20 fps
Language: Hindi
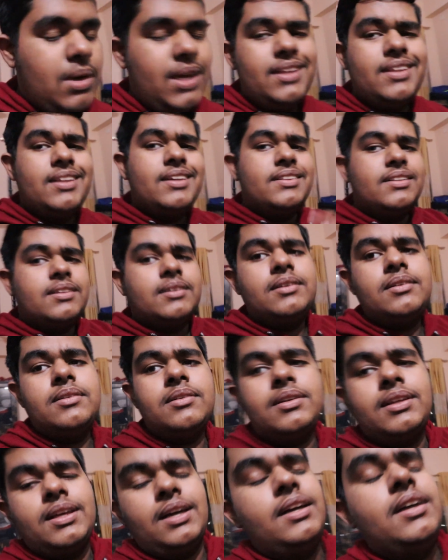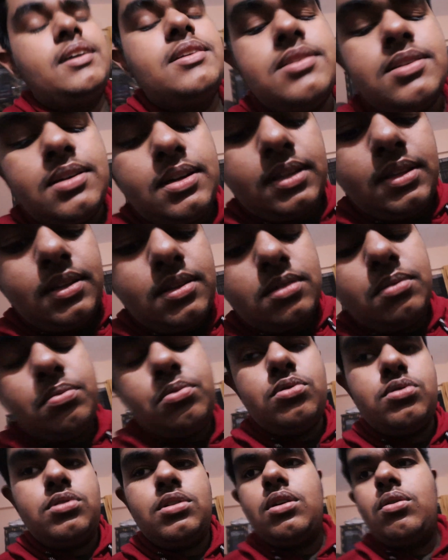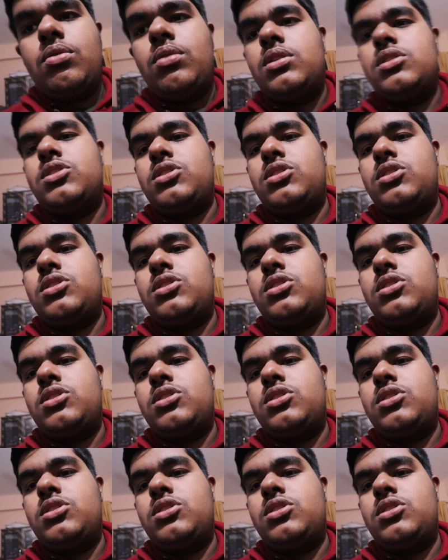बाकी देखते हैं क्या क्या सीन रहता है सब कुछ दिखाऊंगा